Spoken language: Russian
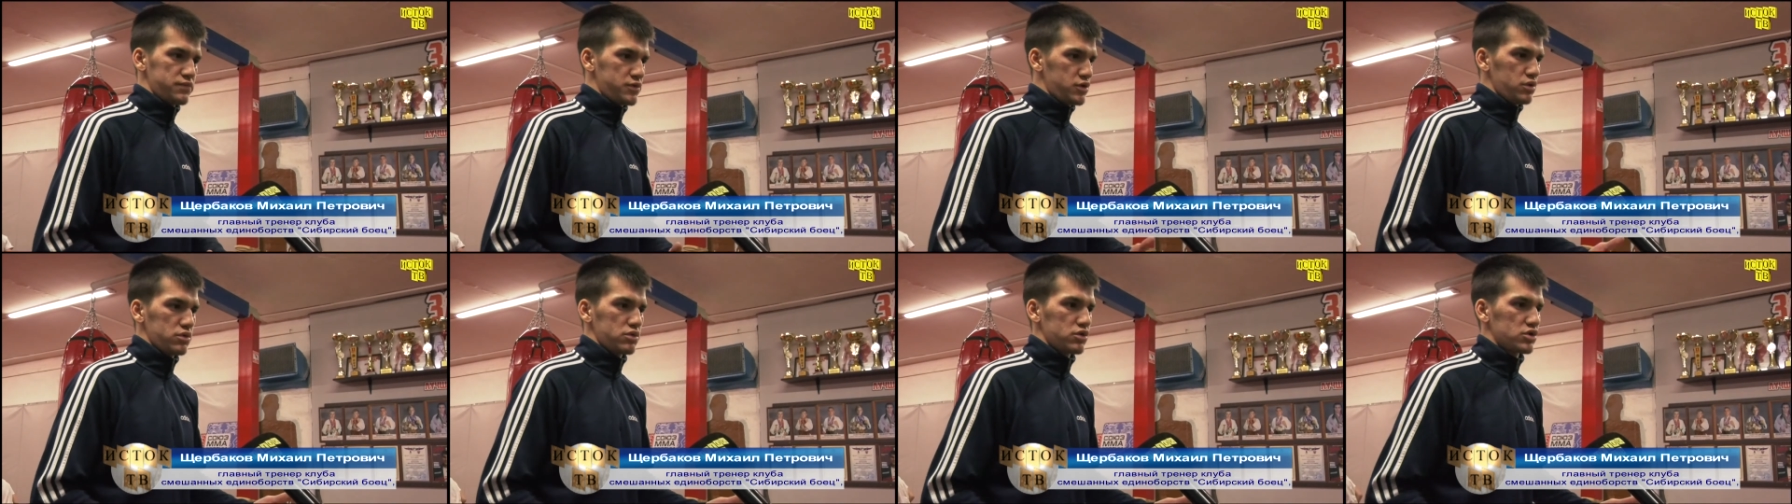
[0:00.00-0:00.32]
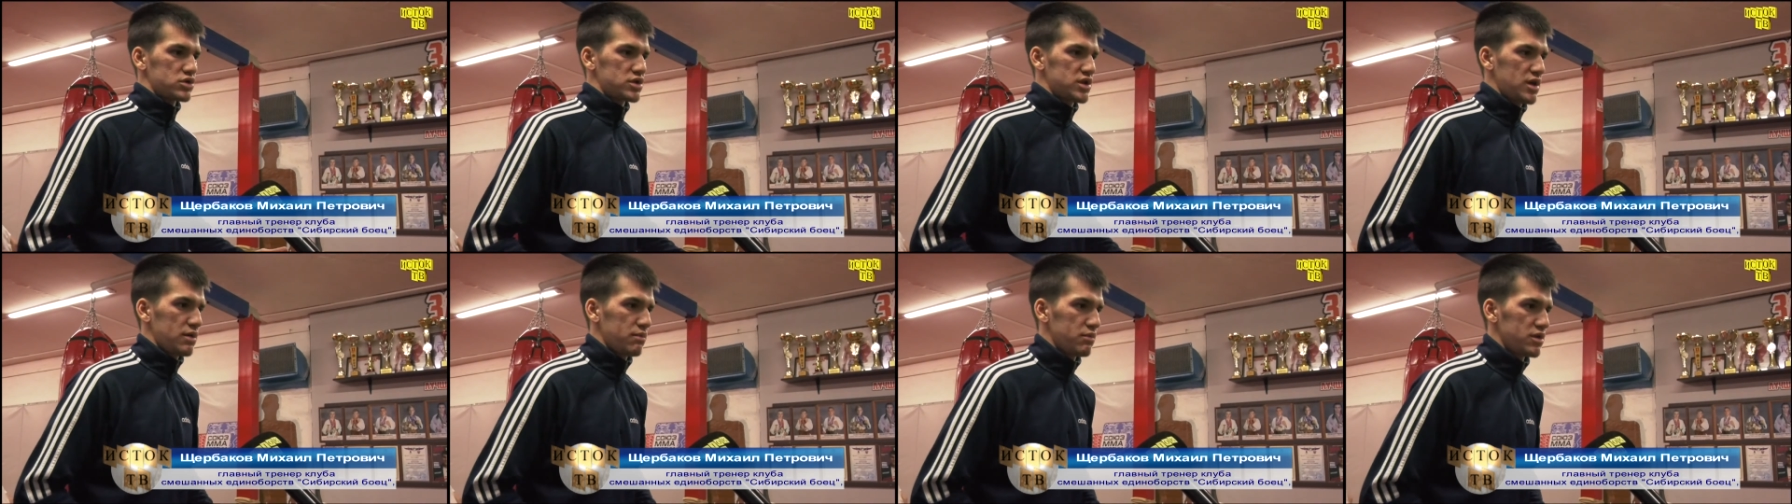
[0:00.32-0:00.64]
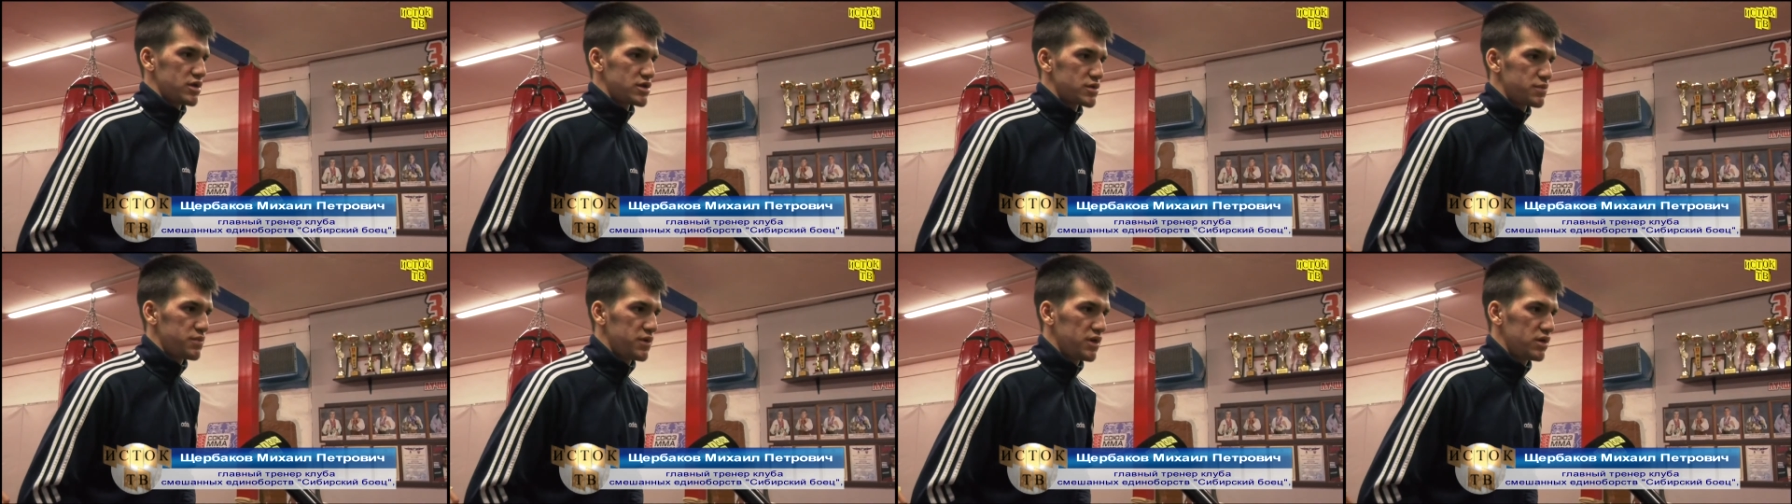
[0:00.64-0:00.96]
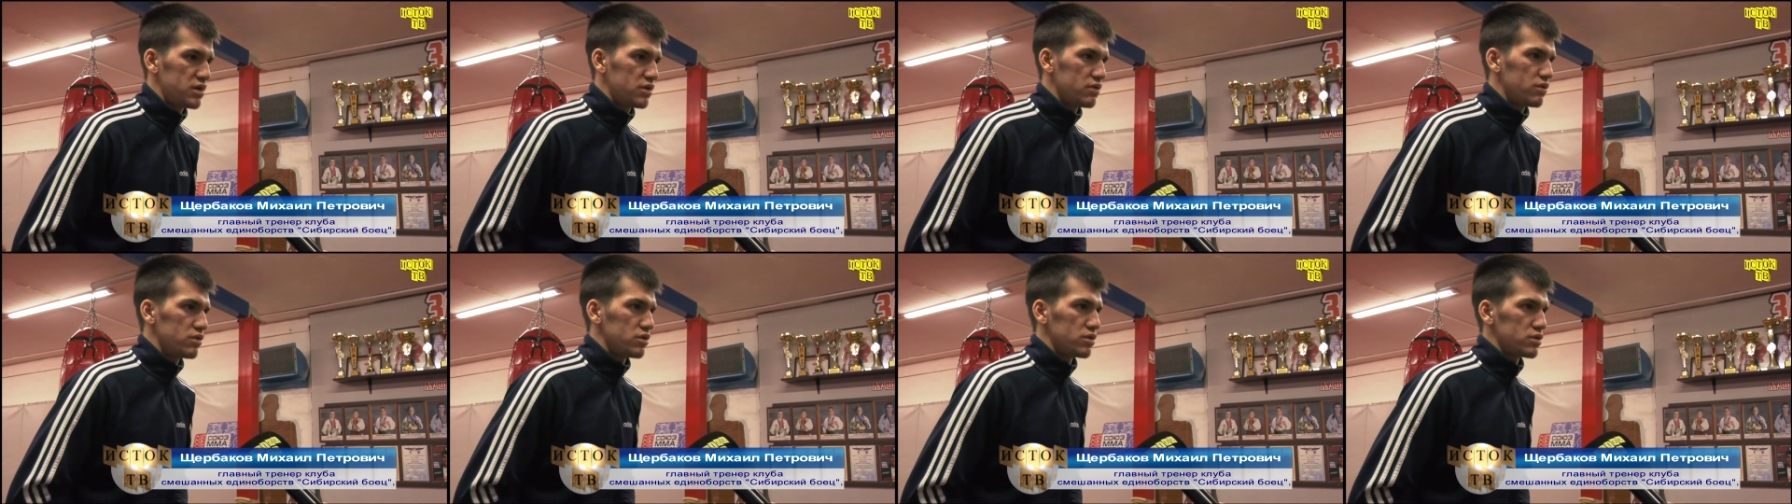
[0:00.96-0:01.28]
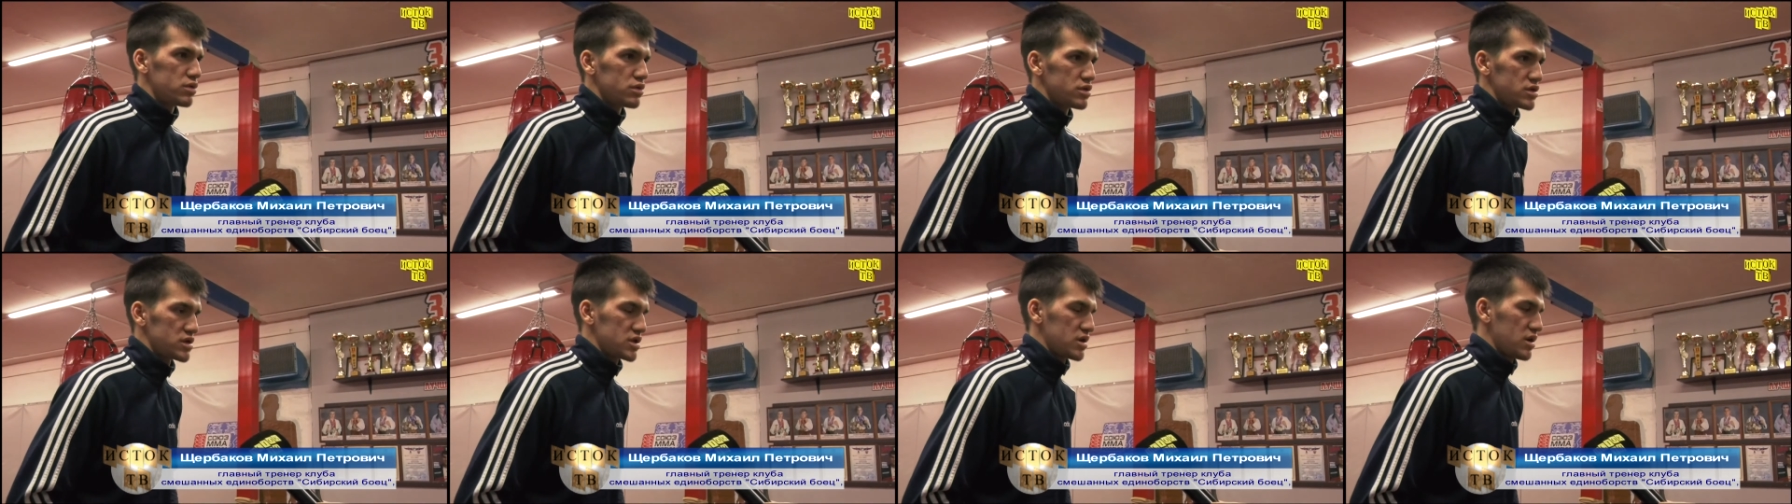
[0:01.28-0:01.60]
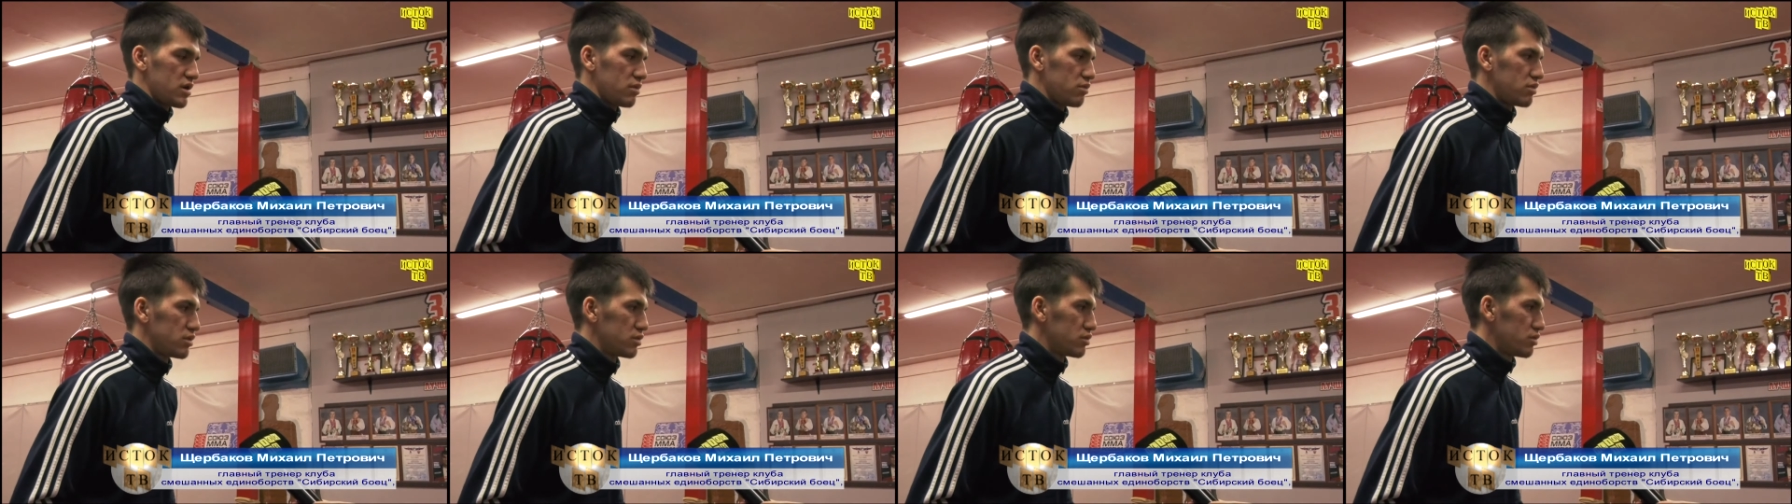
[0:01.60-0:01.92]
Все то же самое испытывают, то есть
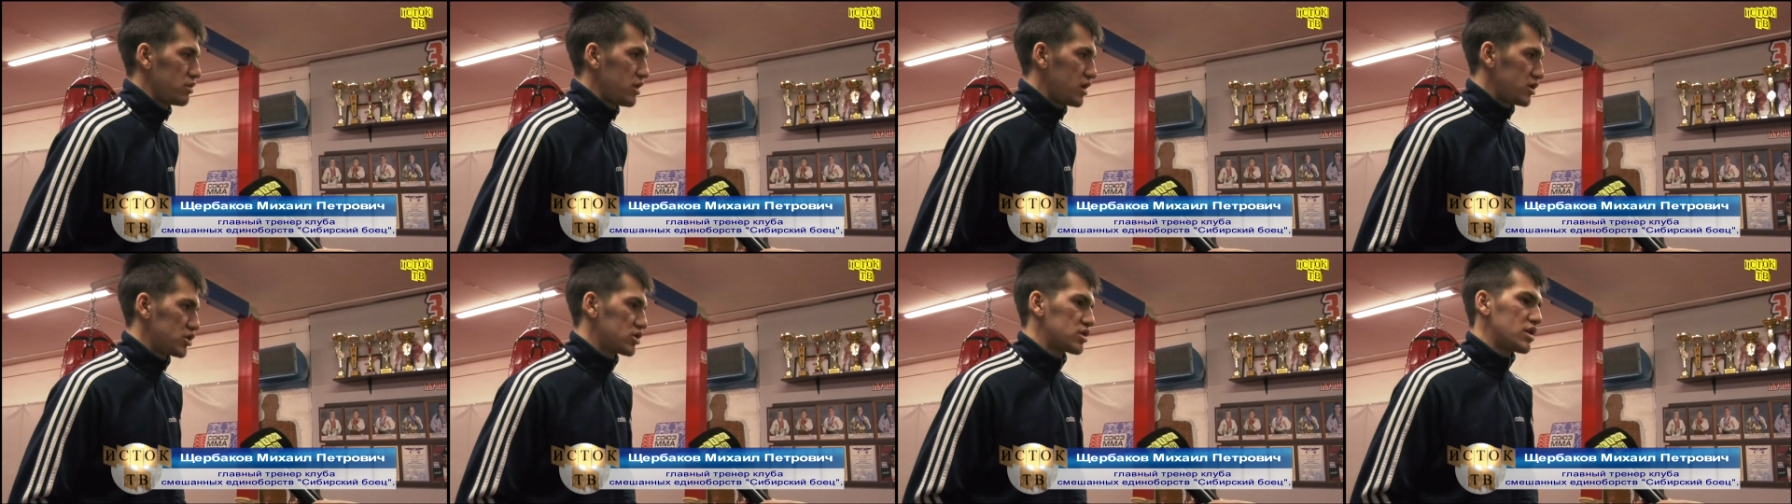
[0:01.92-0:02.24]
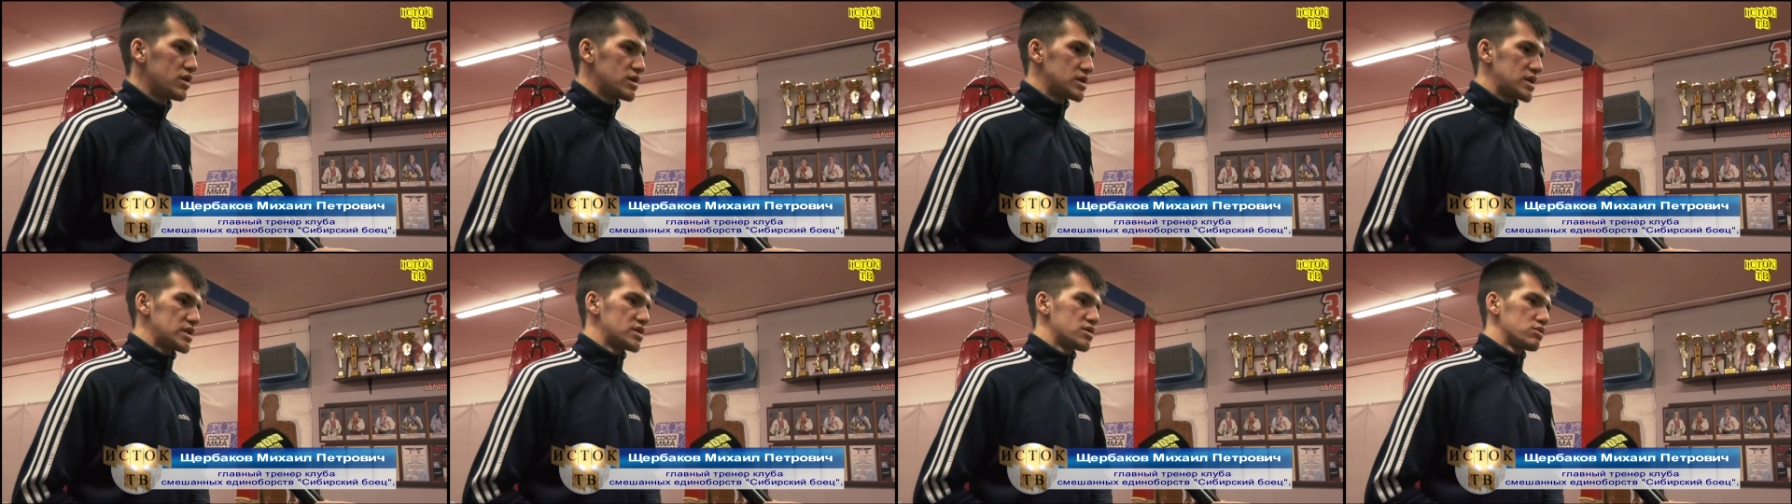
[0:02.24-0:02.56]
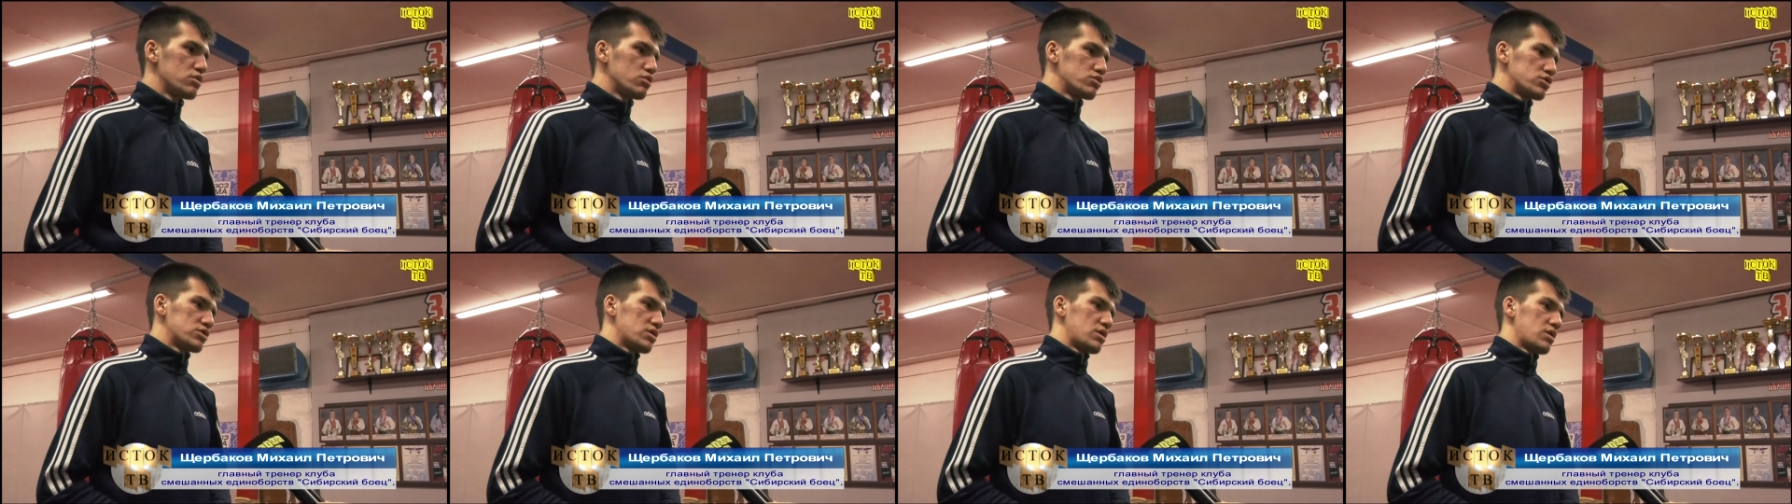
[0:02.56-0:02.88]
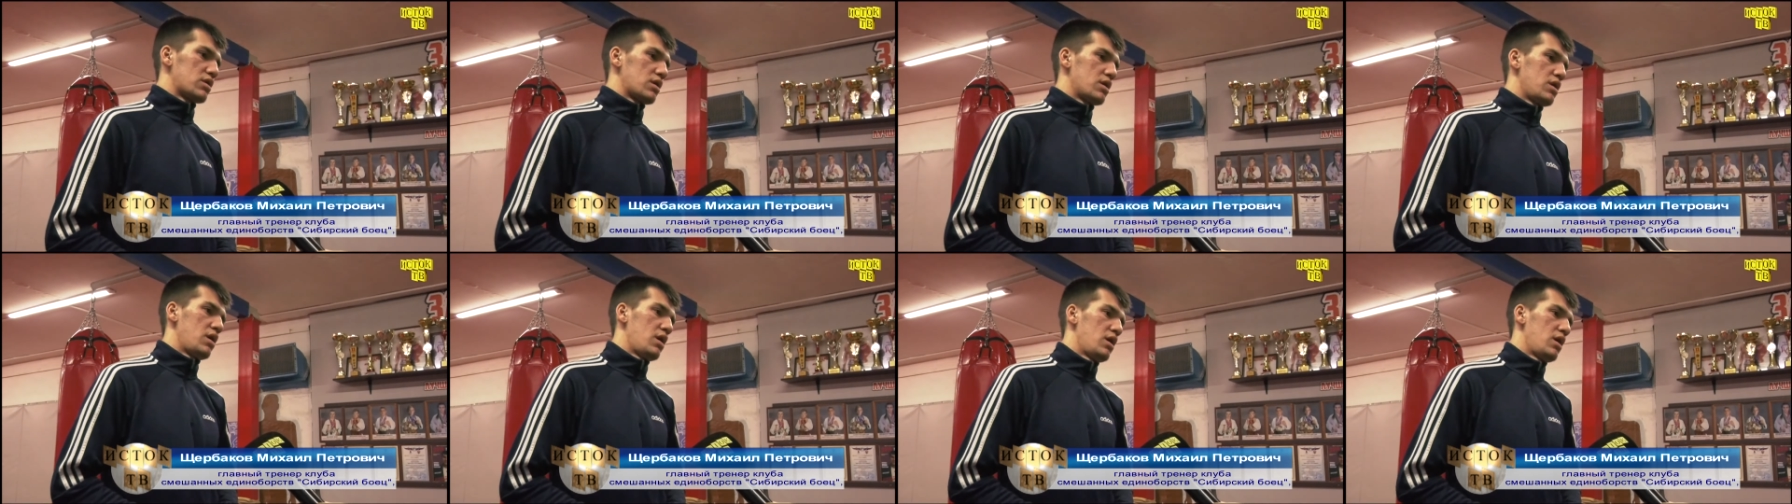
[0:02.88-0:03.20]
как бы, ну я считаю, заслуженно.